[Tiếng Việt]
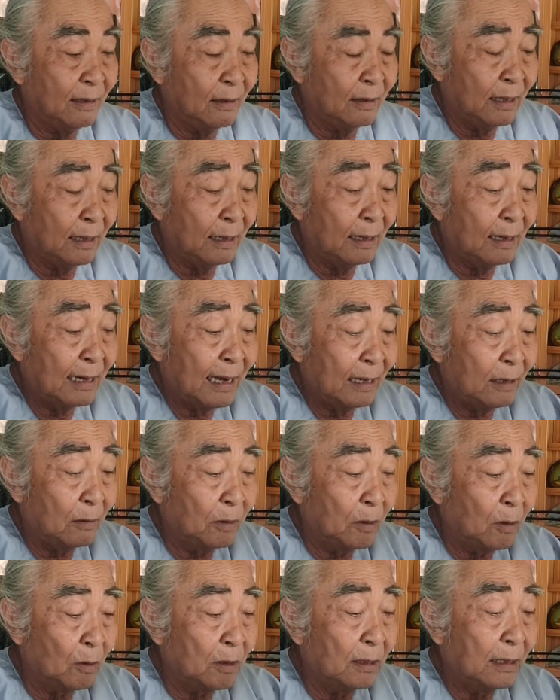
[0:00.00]
à, cho nên ở đây
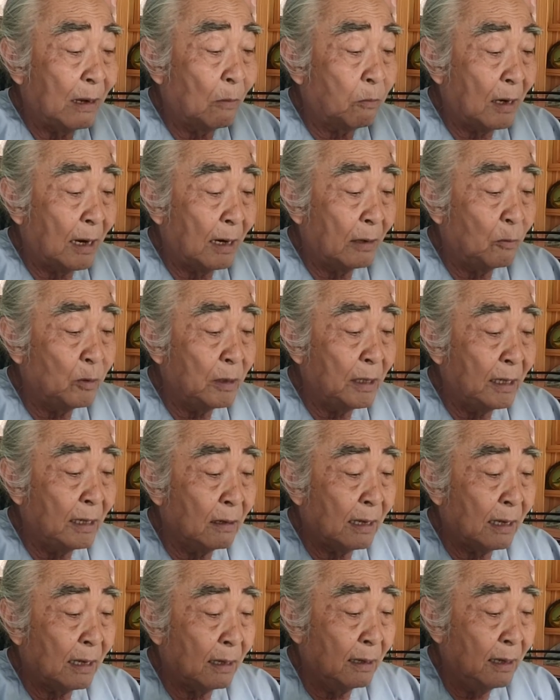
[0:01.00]
chúng tôi xin đọc lại quý
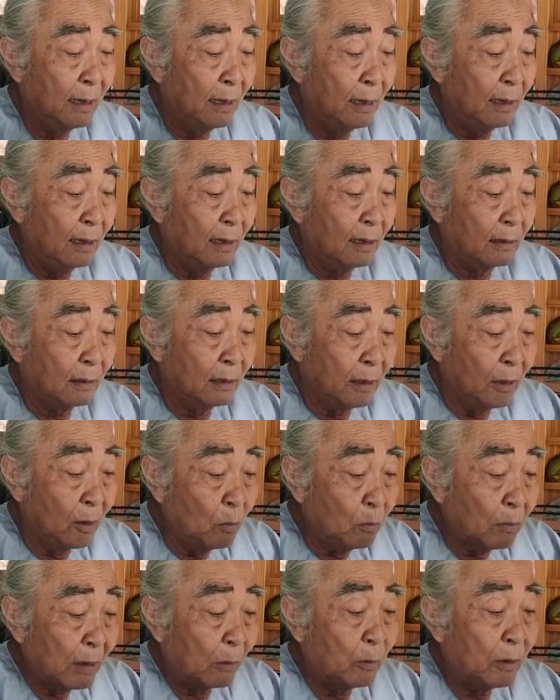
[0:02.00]
vị đó là
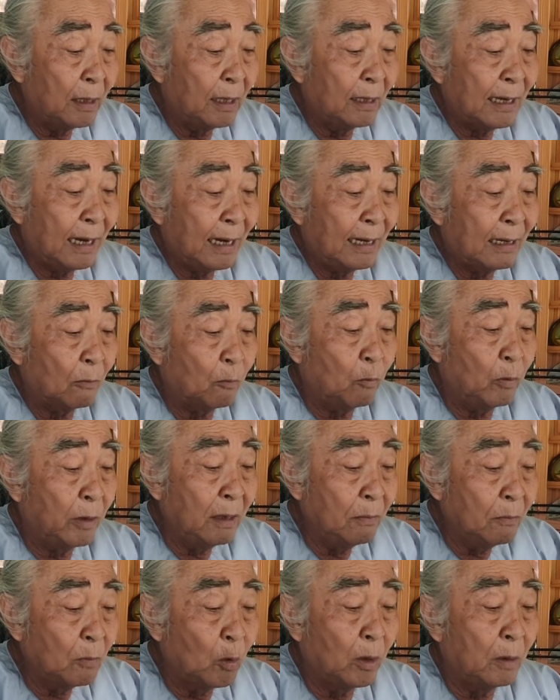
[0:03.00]
nếu mà quý vị thấy rằng
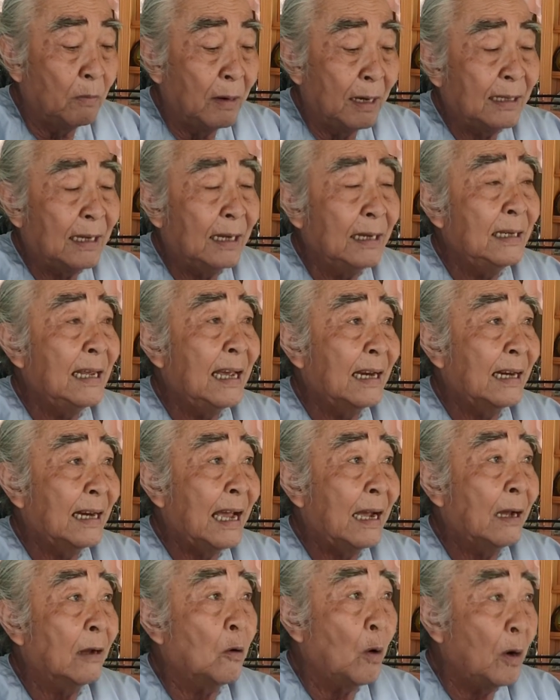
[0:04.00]
quý mùi bá tánh
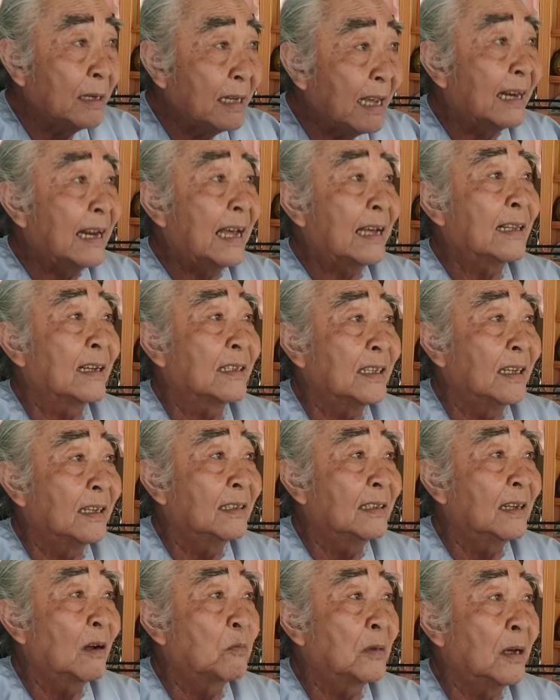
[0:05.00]
gian nan có gian nan thật
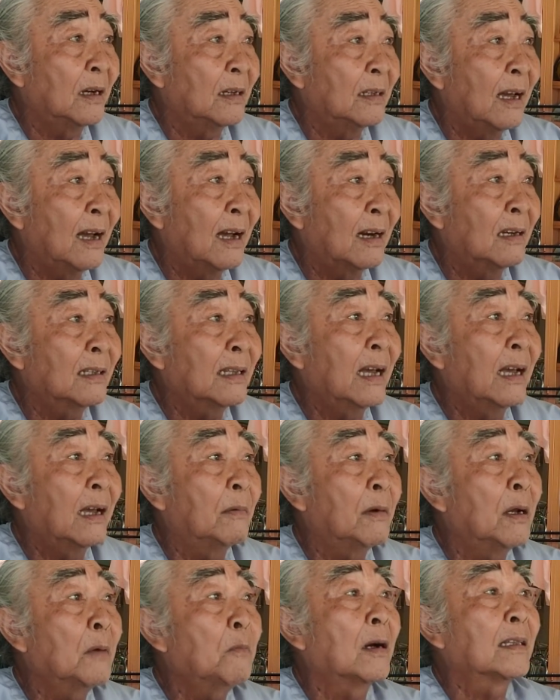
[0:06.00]
sự trong thời gian đức
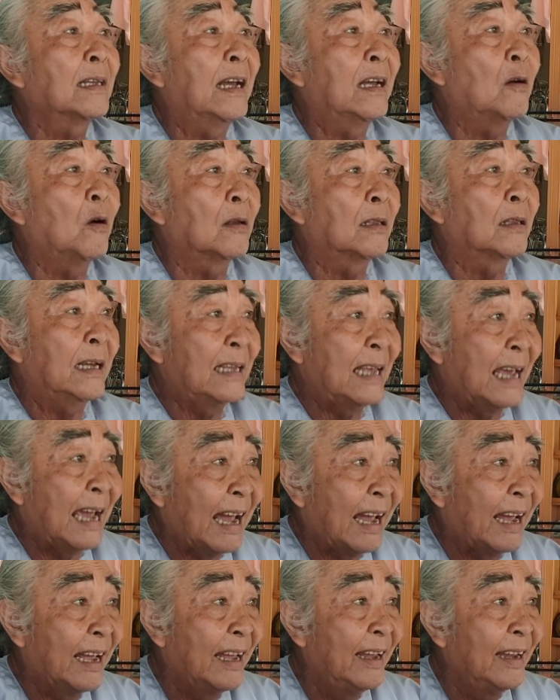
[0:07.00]
thầy đức phật thầy còn tại
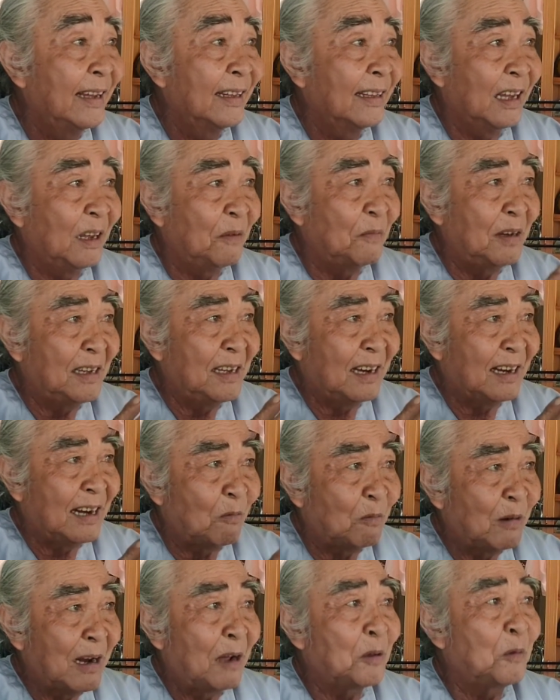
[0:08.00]
nhà thì bây giờ
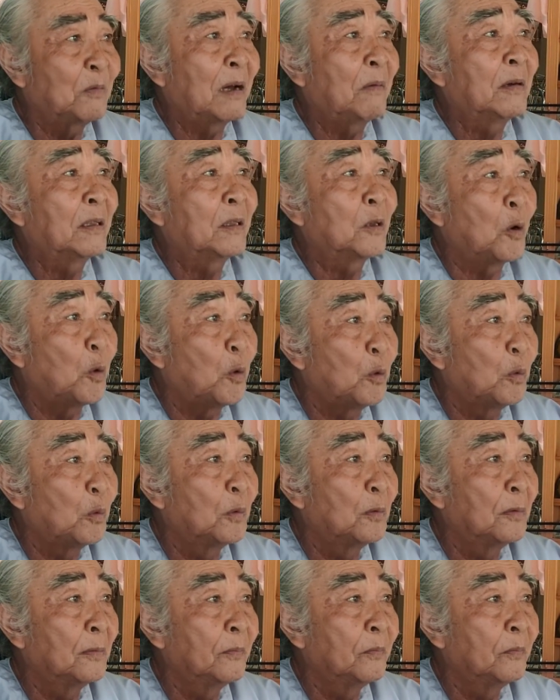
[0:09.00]
đồng đạo chúng ta phải tu